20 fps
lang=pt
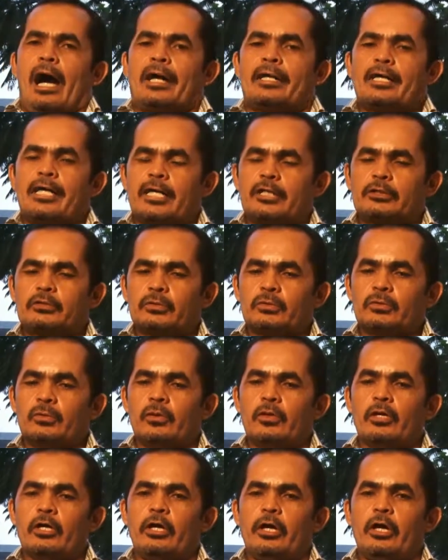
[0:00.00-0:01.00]
A
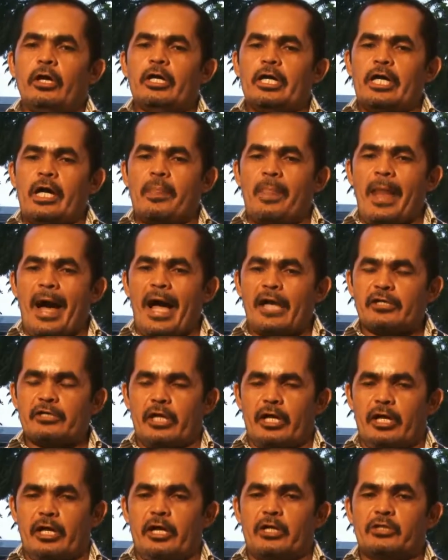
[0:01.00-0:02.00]
cantoria da
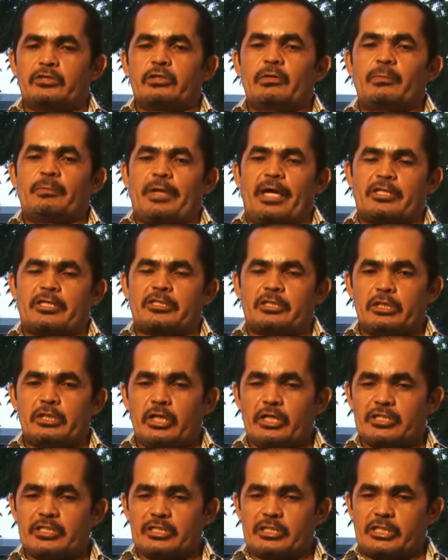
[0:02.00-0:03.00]
gente
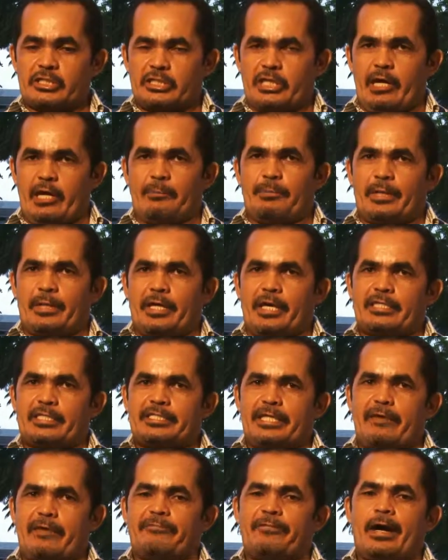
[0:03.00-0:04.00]
precisa ser
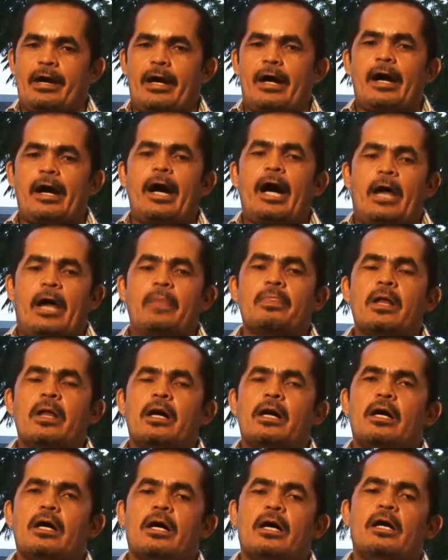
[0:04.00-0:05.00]

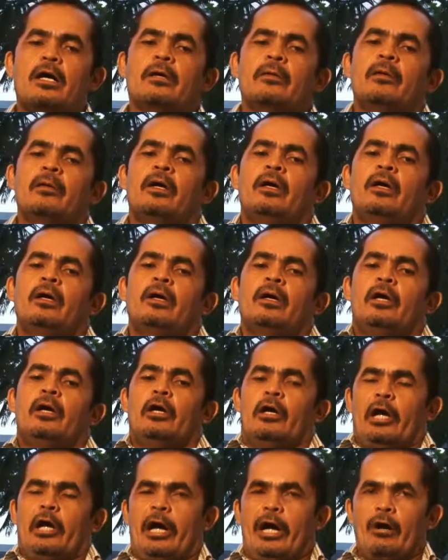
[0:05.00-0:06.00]
preservada.
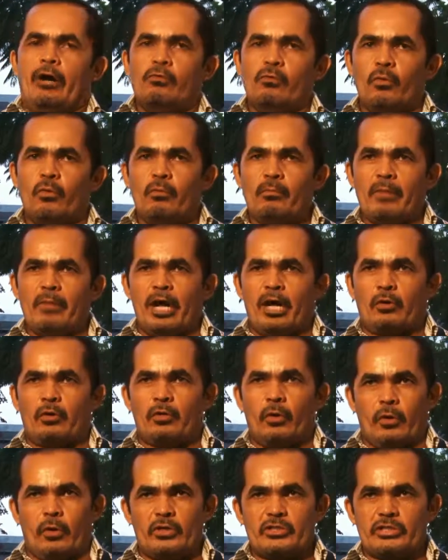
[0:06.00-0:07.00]
É uma
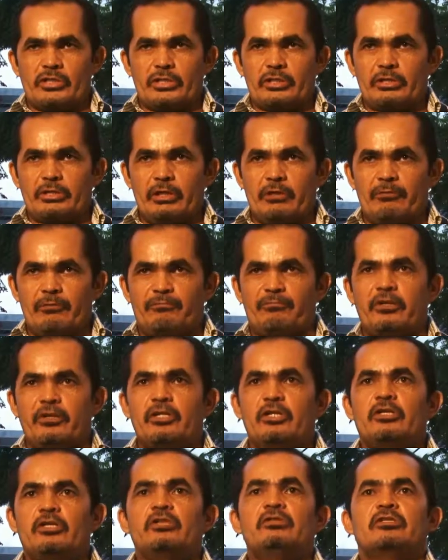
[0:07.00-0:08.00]
coisa
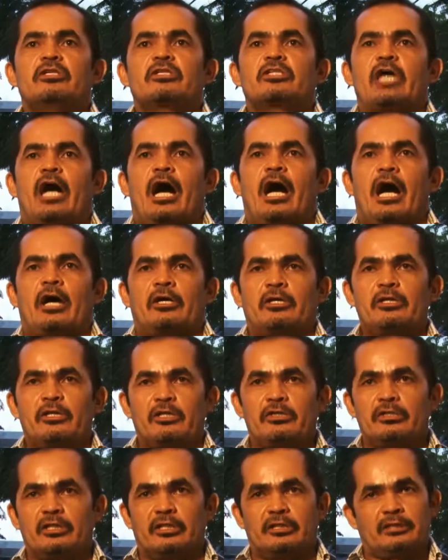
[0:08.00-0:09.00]
divina que
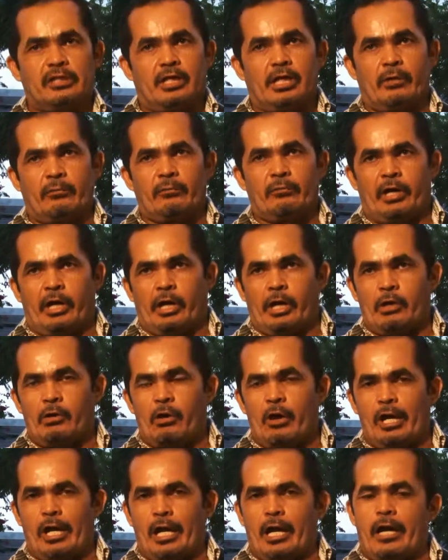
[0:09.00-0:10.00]
ainda não
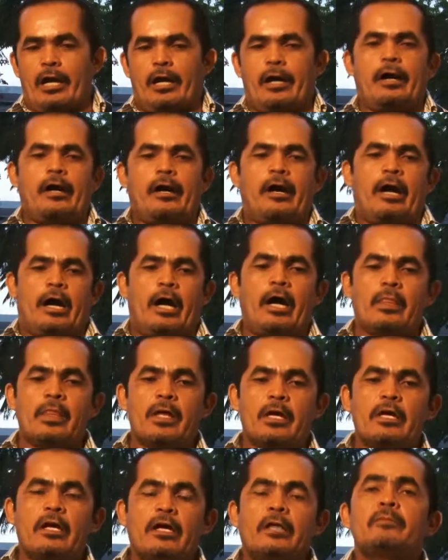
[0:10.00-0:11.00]
é
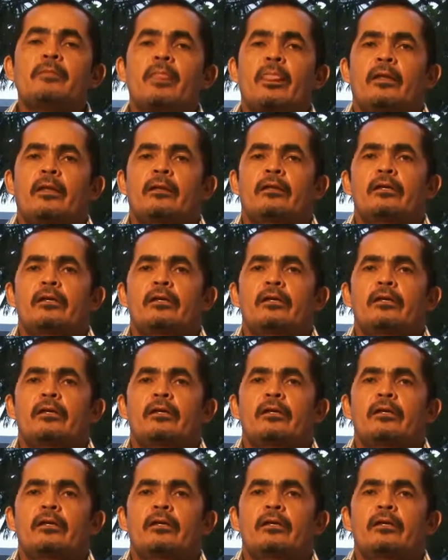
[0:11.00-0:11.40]
olhada.